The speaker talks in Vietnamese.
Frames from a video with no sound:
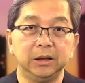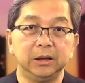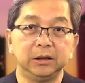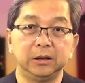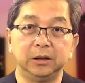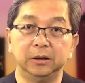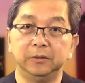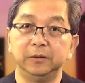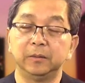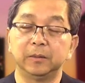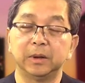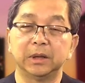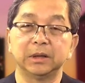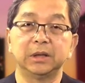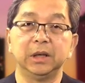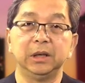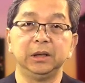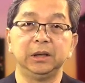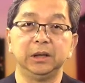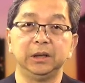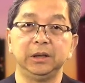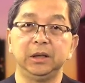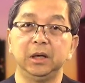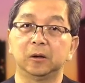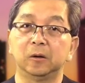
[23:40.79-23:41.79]
chữa viêm gan C
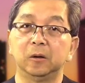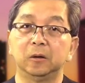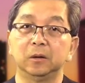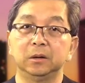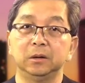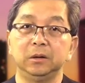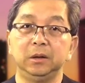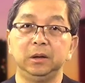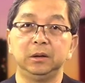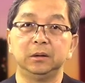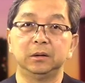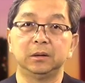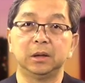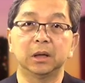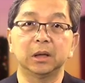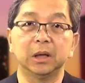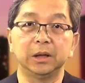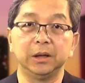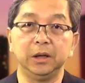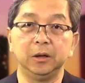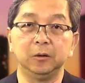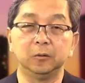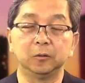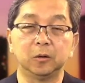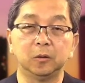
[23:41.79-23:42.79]
thì giờ có rất là
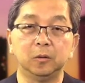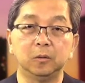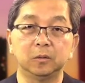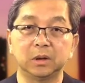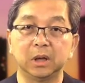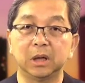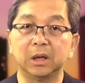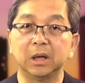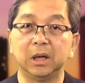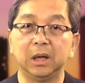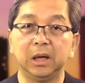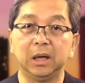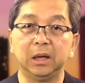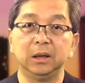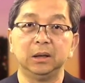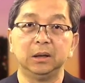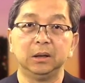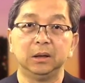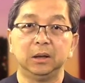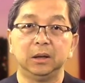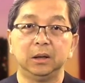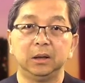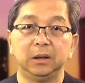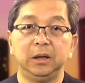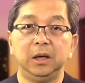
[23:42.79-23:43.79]
nhiều thuốc rất là
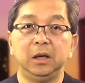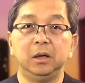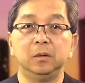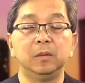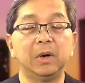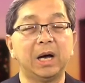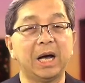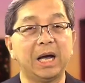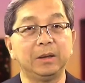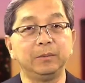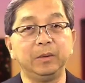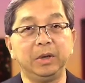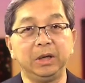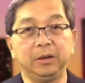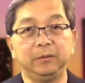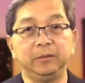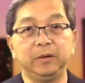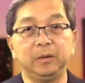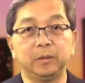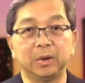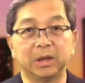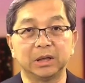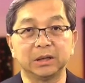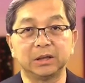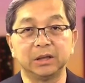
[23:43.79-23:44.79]
nếu mà ai bị
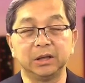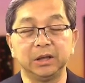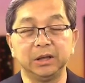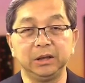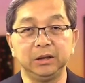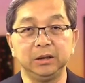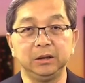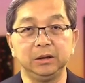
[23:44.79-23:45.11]
viêm gan C